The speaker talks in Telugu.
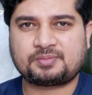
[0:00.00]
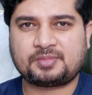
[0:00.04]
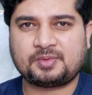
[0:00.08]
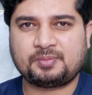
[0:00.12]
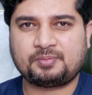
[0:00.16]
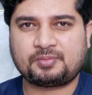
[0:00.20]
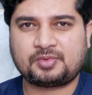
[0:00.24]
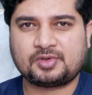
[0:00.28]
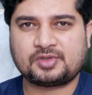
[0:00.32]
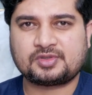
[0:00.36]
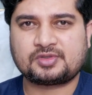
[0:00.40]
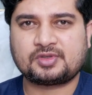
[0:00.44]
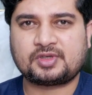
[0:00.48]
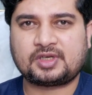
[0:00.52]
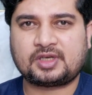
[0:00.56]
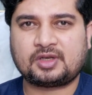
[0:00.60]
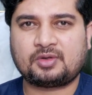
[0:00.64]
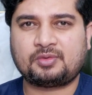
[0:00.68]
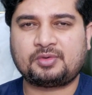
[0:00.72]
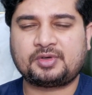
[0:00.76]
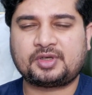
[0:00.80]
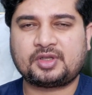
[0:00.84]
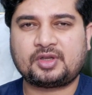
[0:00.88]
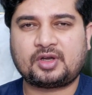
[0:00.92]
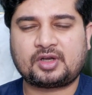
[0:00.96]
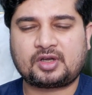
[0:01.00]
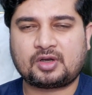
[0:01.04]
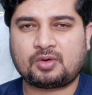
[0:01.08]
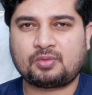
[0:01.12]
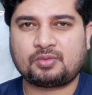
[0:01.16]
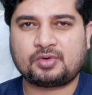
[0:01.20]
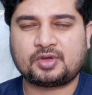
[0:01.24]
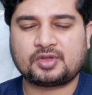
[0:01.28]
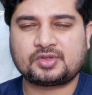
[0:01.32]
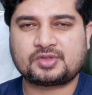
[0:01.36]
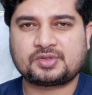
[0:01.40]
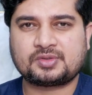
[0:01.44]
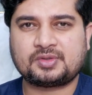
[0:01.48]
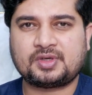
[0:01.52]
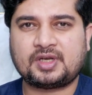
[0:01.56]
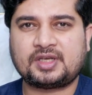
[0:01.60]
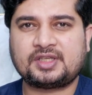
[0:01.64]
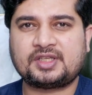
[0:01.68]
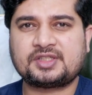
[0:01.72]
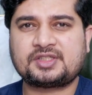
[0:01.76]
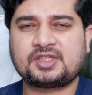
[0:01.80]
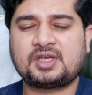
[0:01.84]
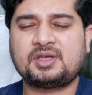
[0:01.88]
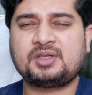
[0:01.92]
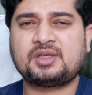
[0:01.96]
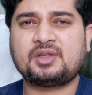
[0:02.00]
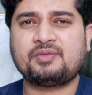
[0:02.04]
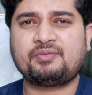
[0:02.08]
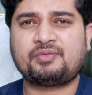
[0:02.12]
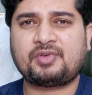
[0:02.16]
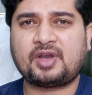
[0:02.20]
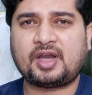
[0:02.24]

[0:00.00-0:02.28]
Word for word: పింపుల్స్ ఇట్లా ఉంటాయి అట్లా ఉండొచ్చు అట్ ది సేమ్ టైం